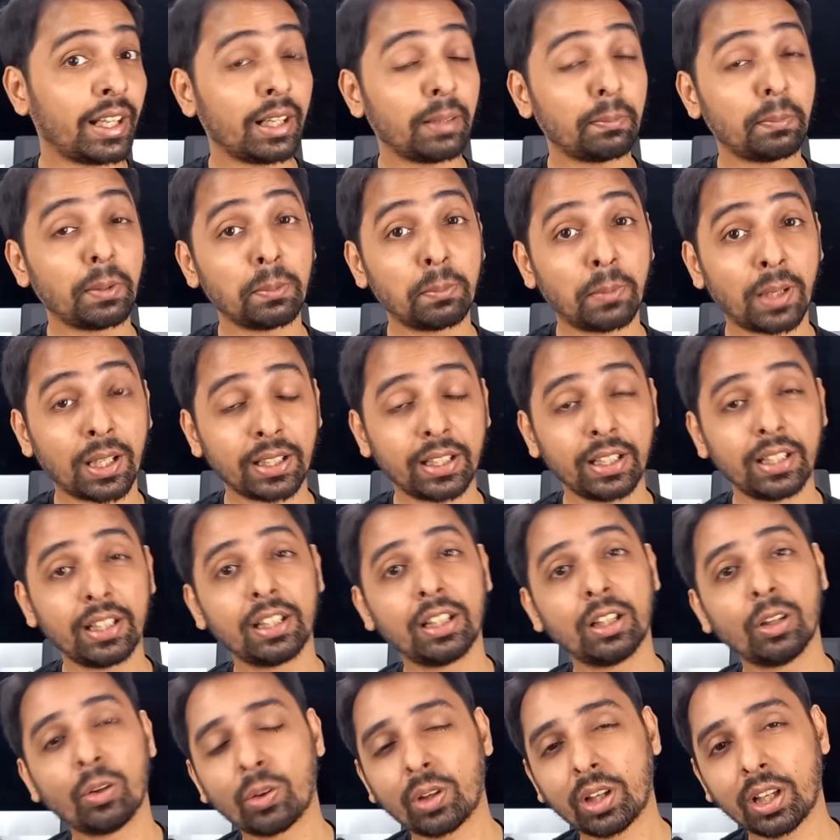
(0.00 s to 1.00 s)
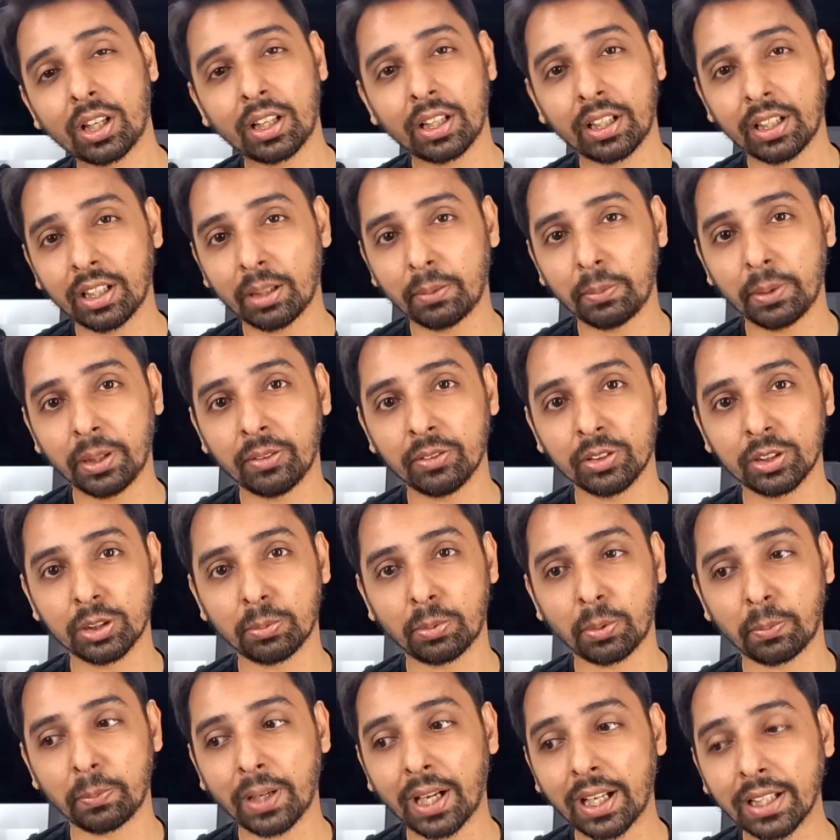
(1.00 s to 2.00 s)
நேராக போய் மார்க்கெட்டிங்கில் உட்காடுறீங்க அப்படின்னு
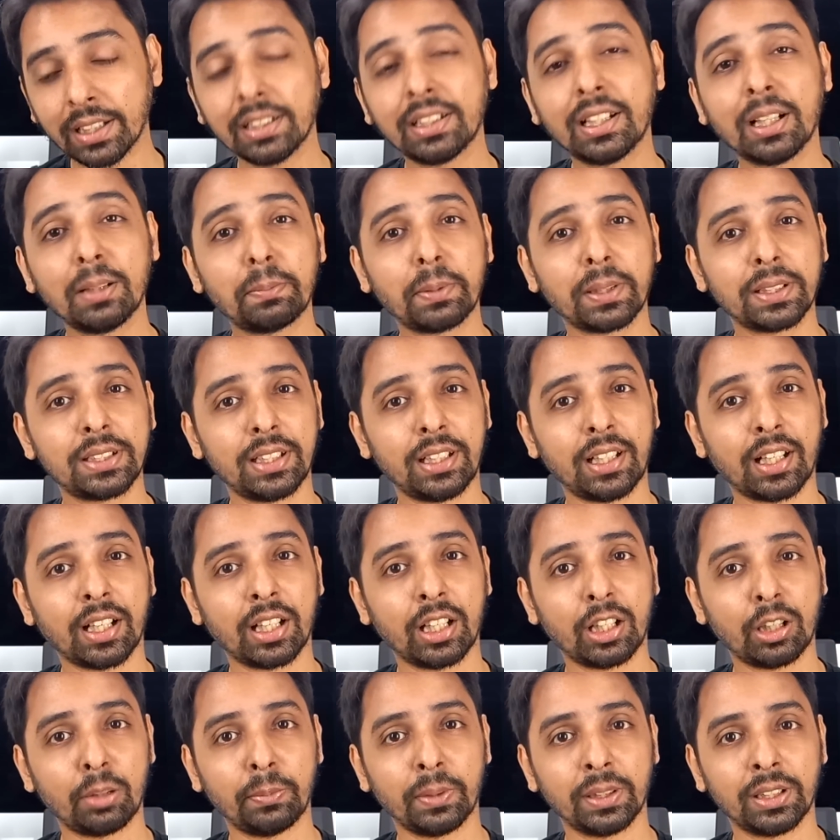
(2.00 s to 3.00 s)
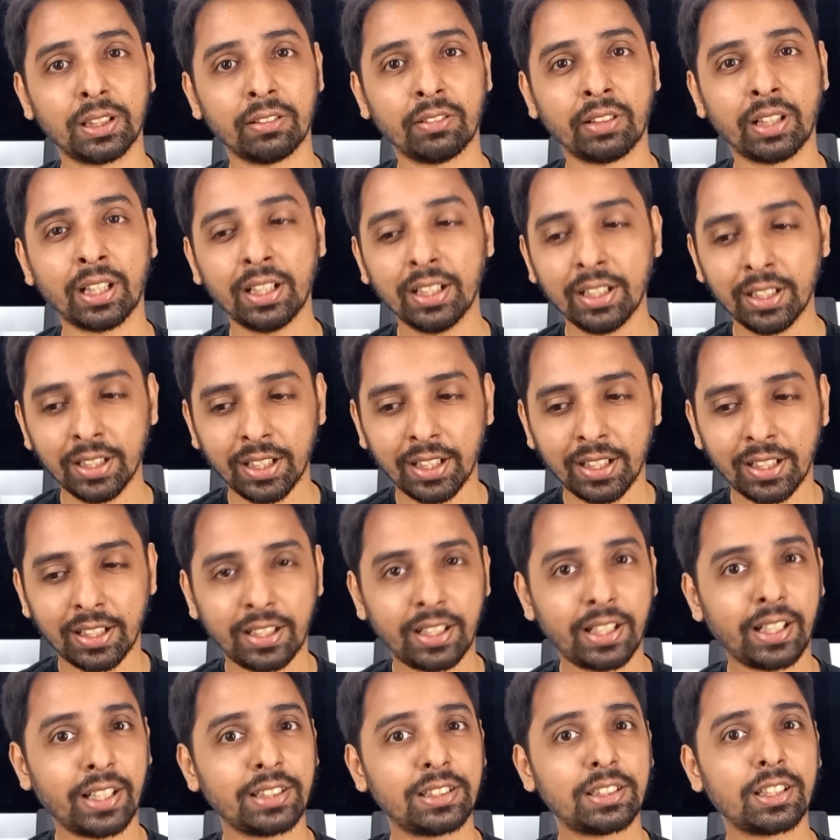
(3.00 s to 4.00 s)
வச்சுப்போமே அதுதான் பிரச்சனையாக இருக்குமே தவிர
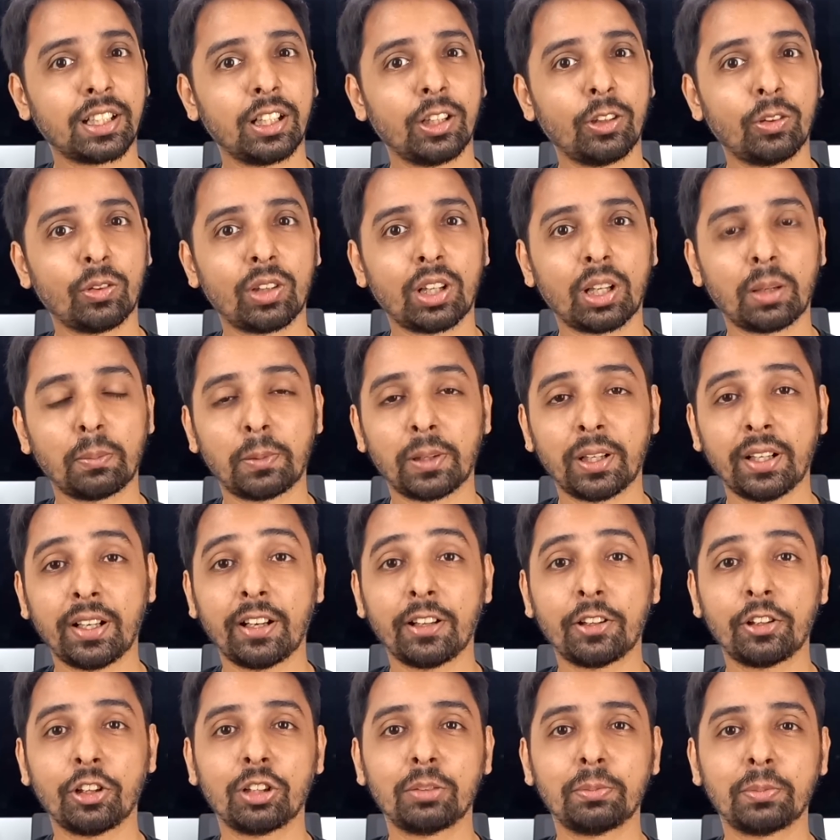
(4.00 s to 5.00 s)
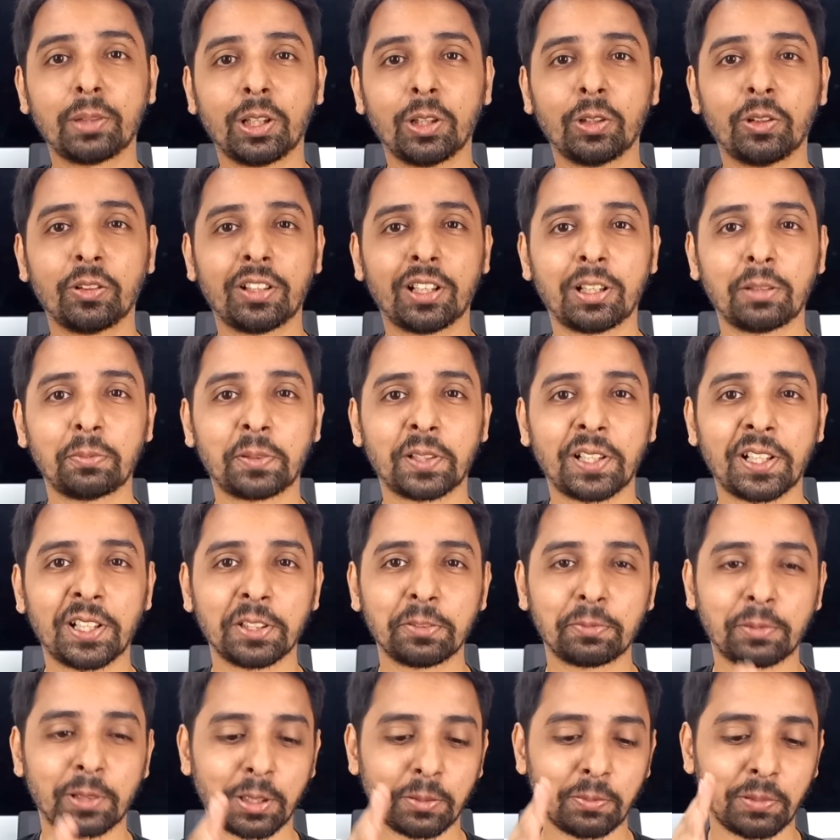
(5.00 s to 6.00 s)
நான் ஹெச்ஆரில் உட்கார போகிறேன் ரெக்ரூட்மெண்ட்டில் உட்கார போகிறேன்
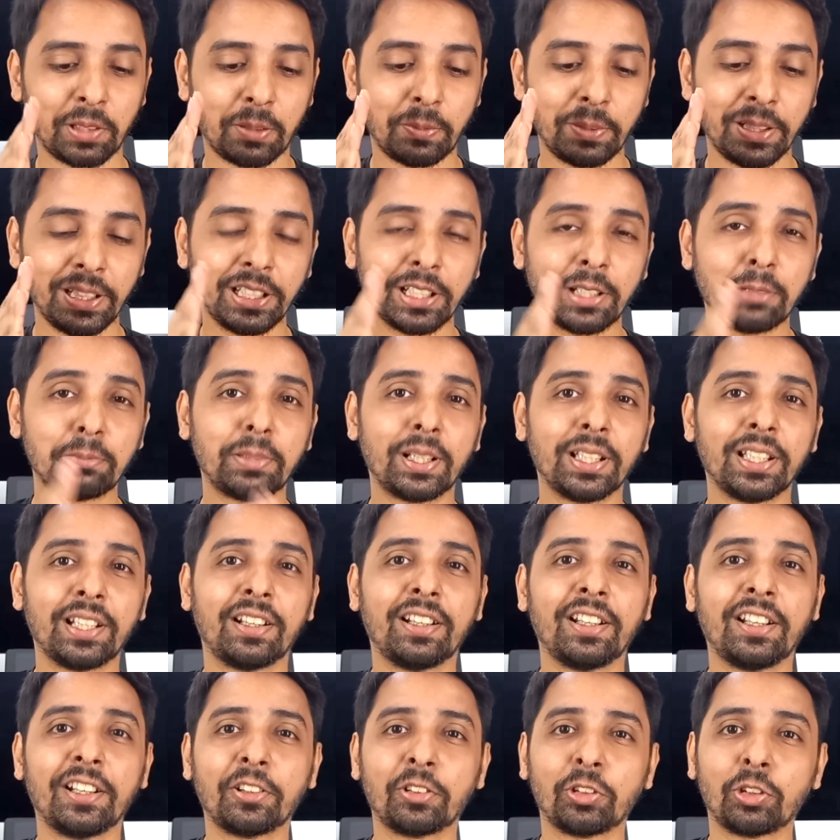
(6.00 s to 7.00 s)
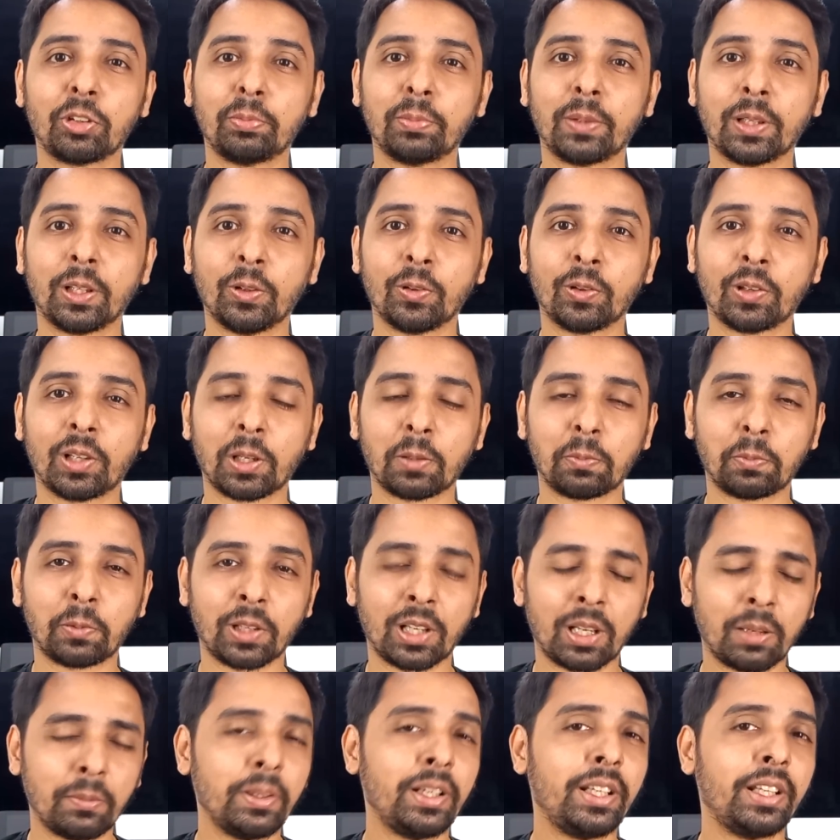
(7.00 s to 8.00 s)
அது மட்டும் இல்லாமல் இந்த மாதிரியான ரெக்ரூட்மெண்ட்டில் உட்கார
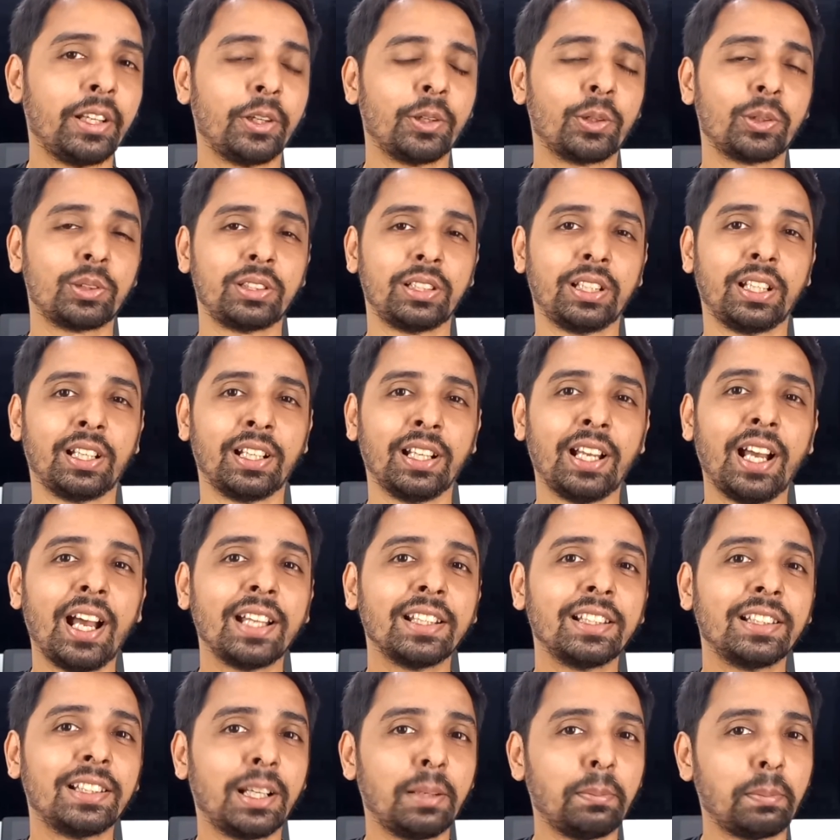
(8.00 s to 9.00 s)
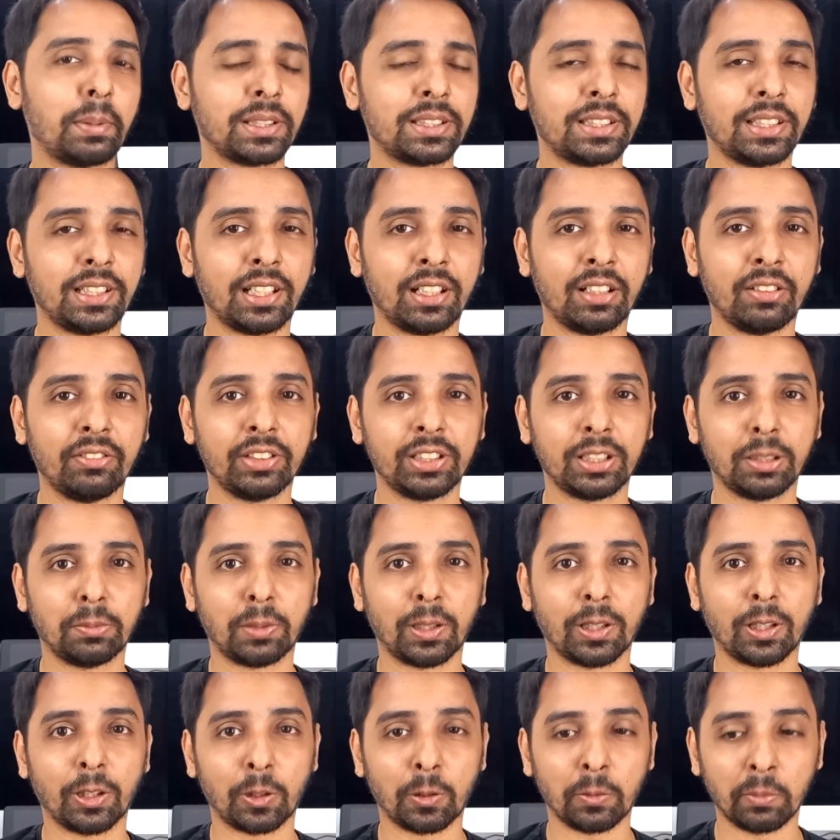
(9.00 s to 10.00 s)
போகிறேன் அப்படின்னு நீங்கள் யோசிச்சிங்கன்னா அதுதான் பிரச்சனையான
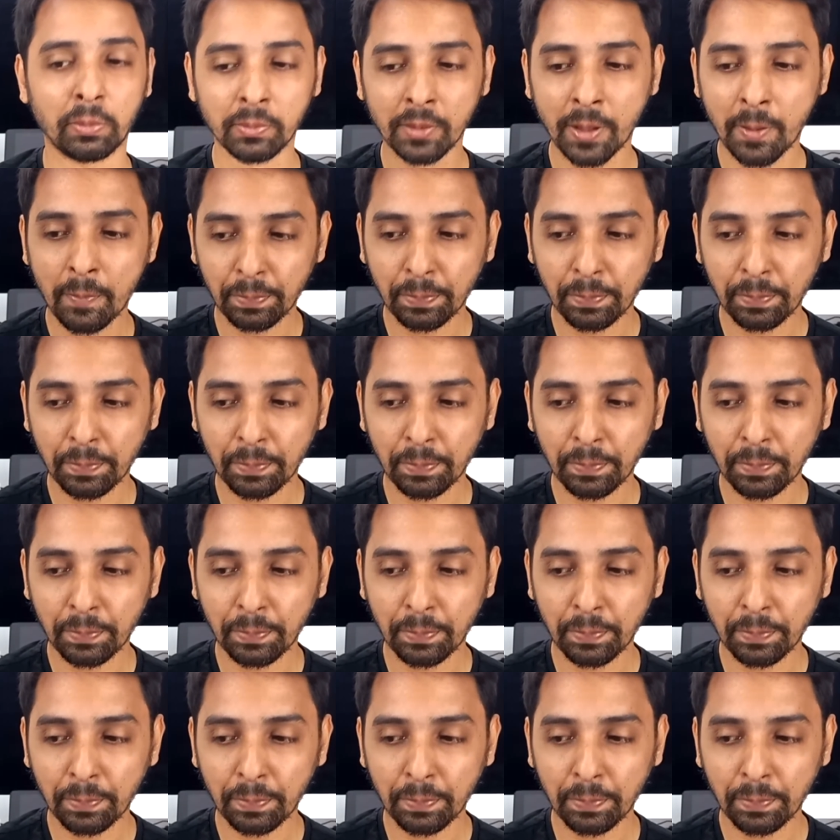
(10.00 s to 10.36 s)
விஷயமாக இருக்கும்